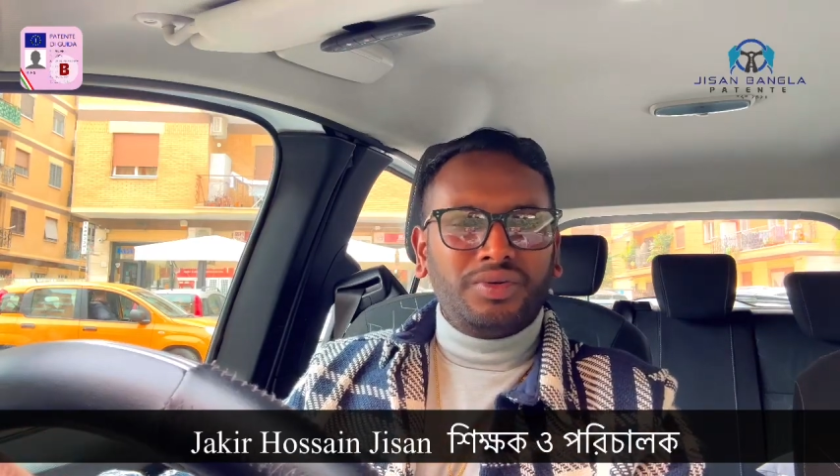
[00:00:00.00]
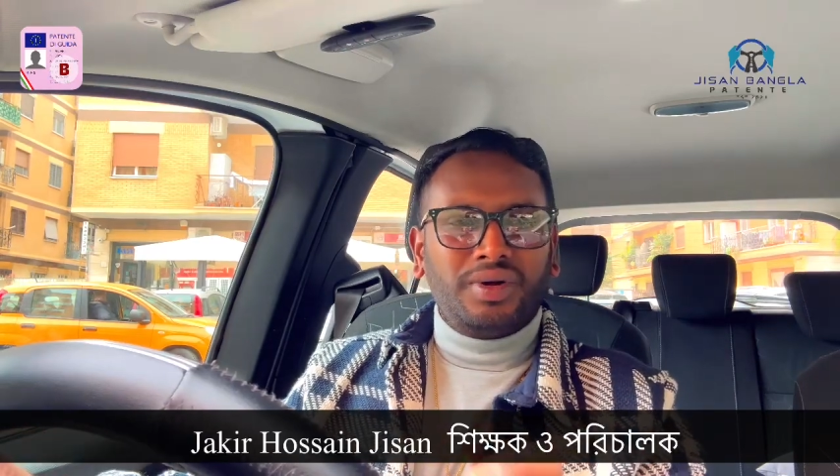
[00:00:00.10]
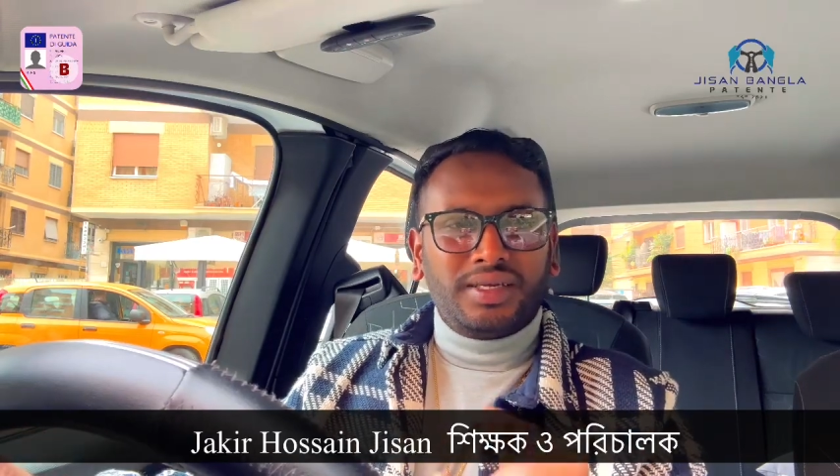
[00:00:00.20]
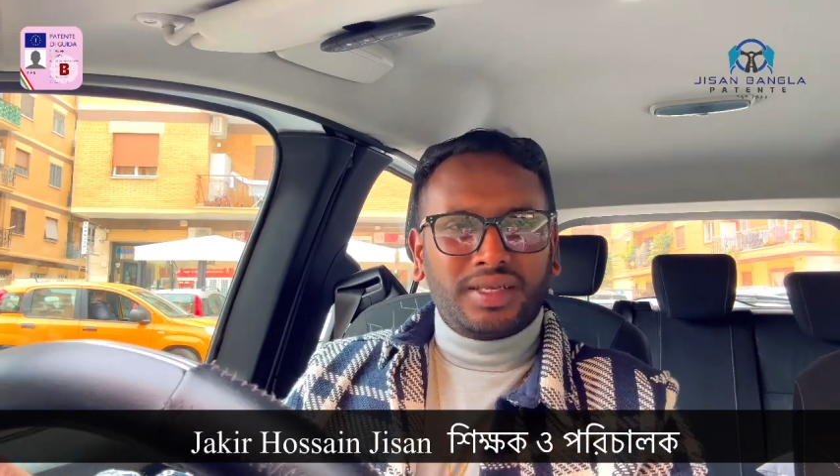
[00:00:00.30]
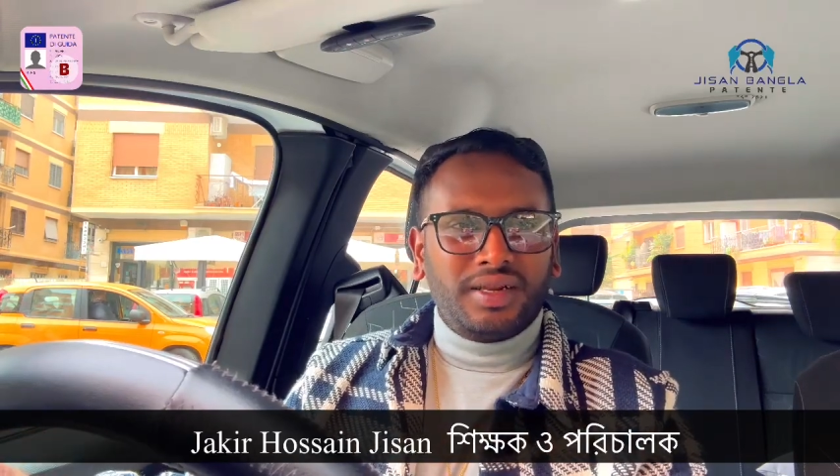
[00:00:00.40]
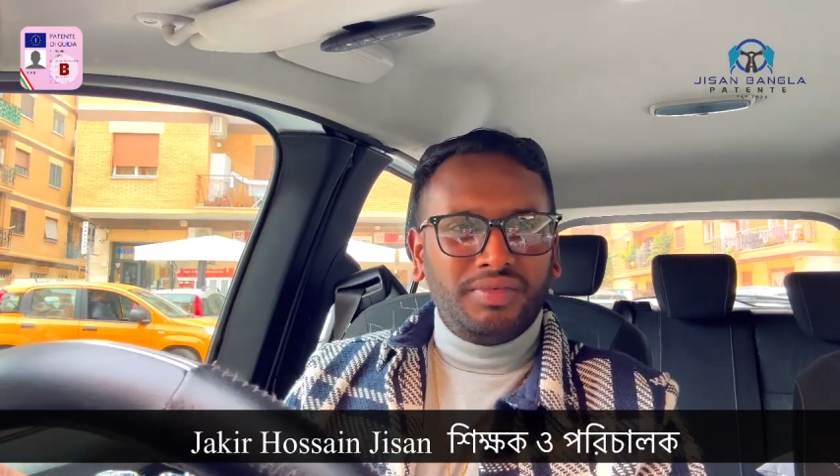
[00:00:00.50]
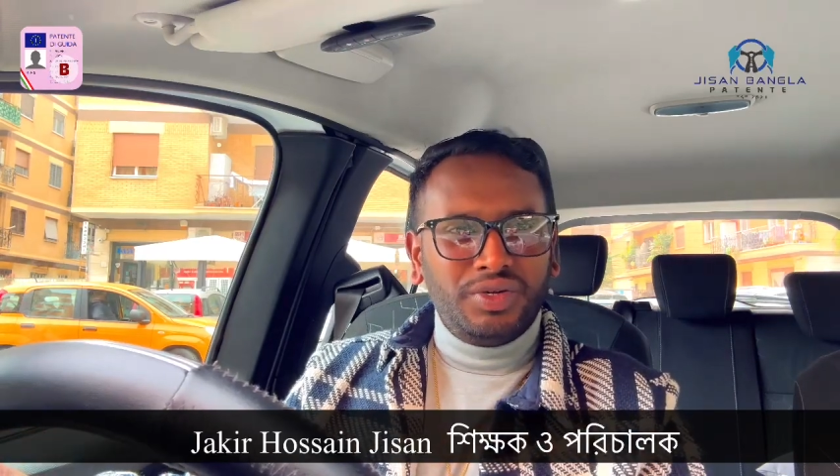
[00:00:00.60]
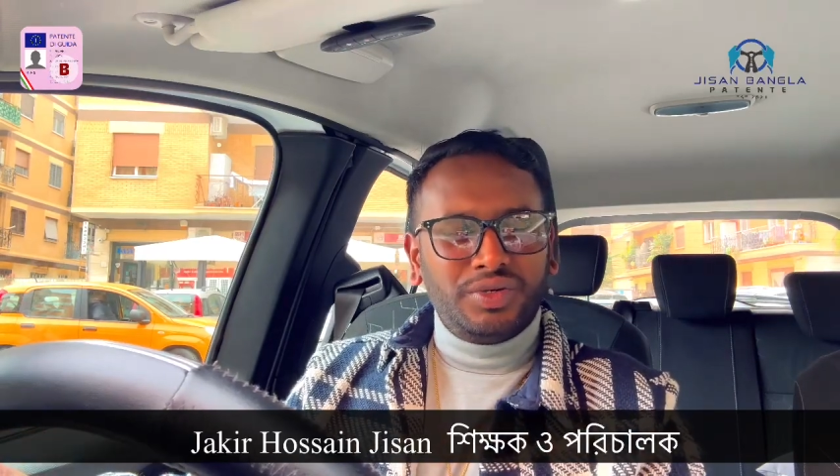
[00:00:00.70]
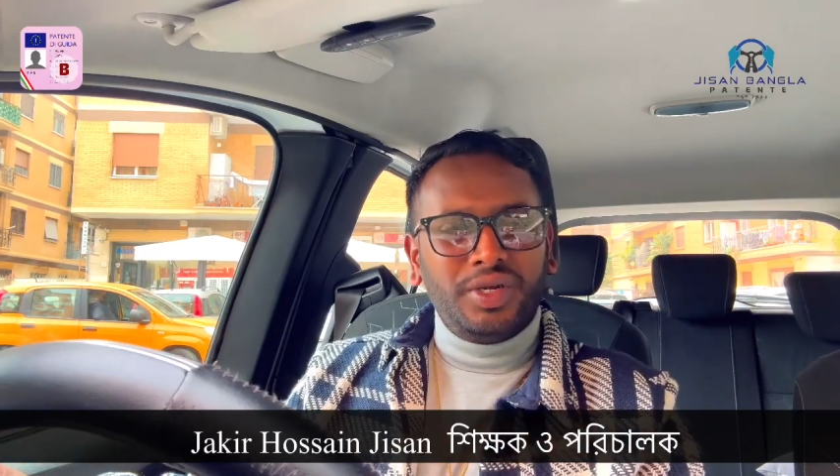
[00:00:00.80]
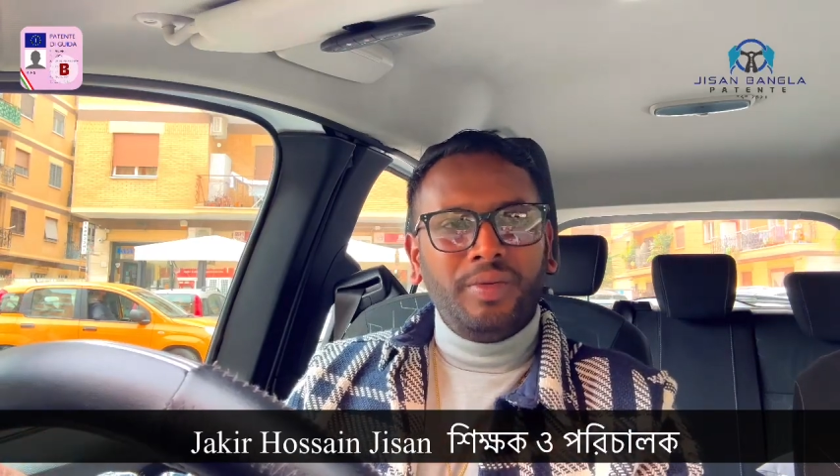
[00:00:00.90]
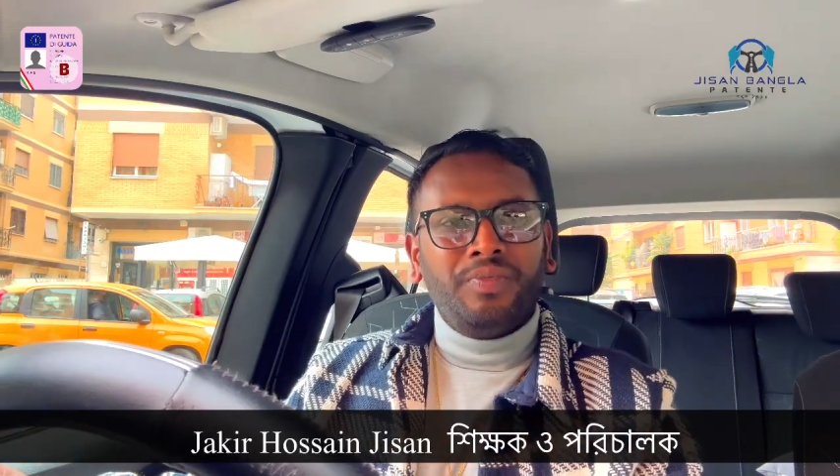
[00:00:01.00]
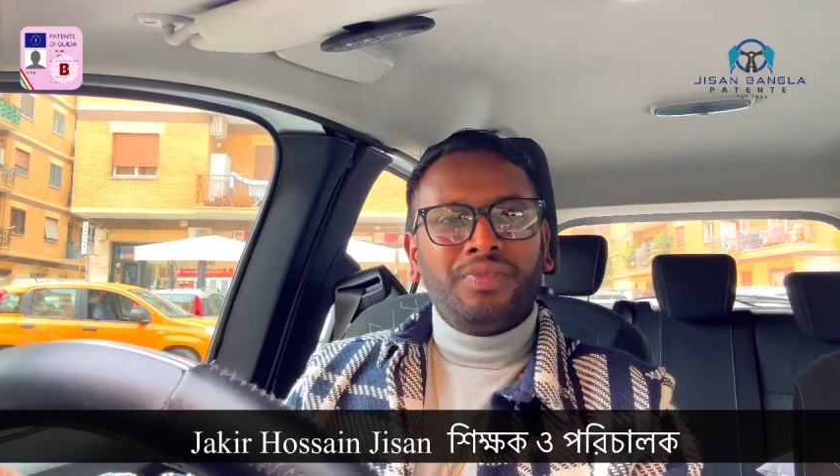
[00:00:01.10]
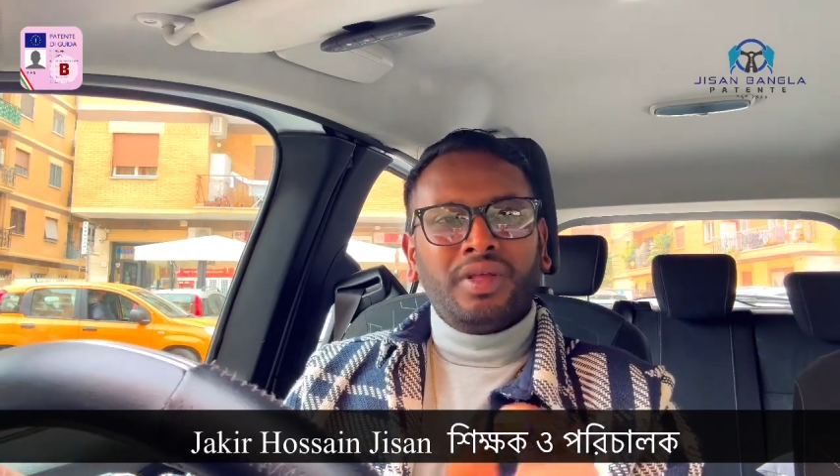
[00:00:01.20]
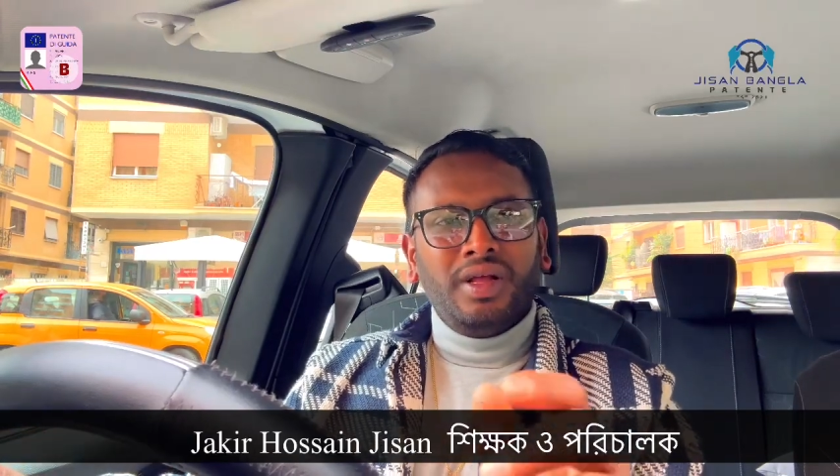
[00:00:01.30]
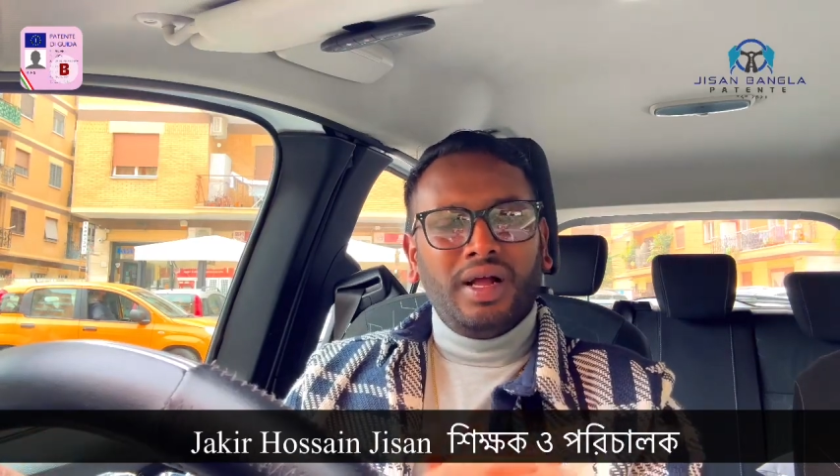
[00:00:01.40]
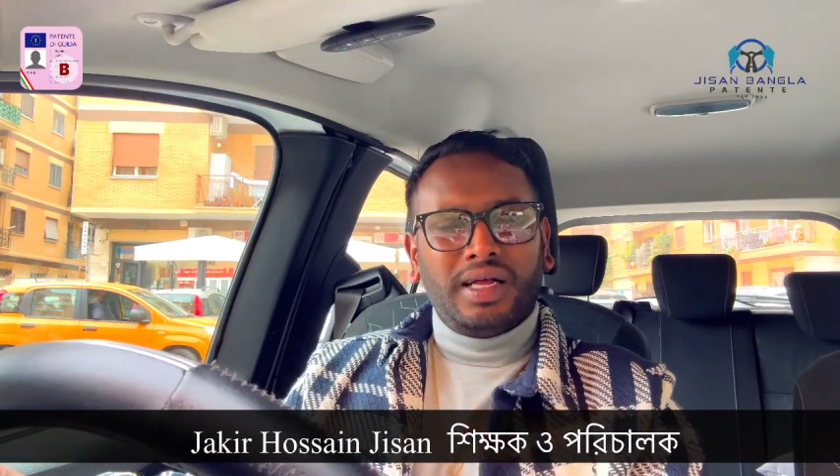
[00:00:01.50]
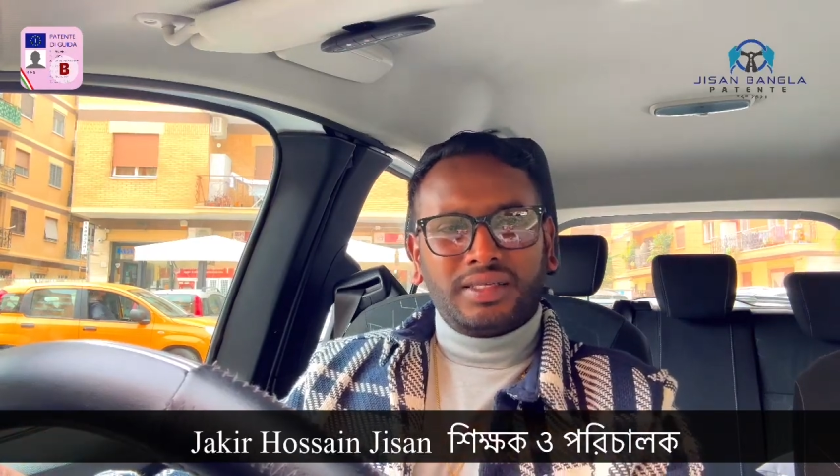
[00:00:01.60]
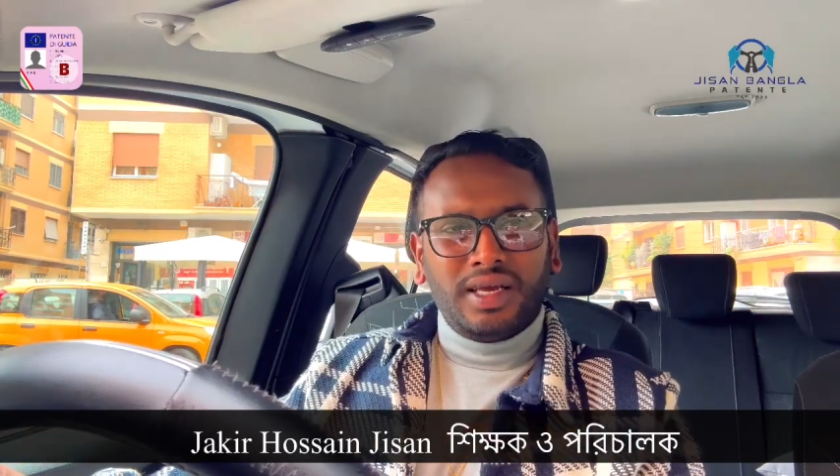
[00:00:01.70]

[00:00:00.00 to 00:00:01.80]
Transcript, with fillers: আজকের এই ভিডিওটি আজকে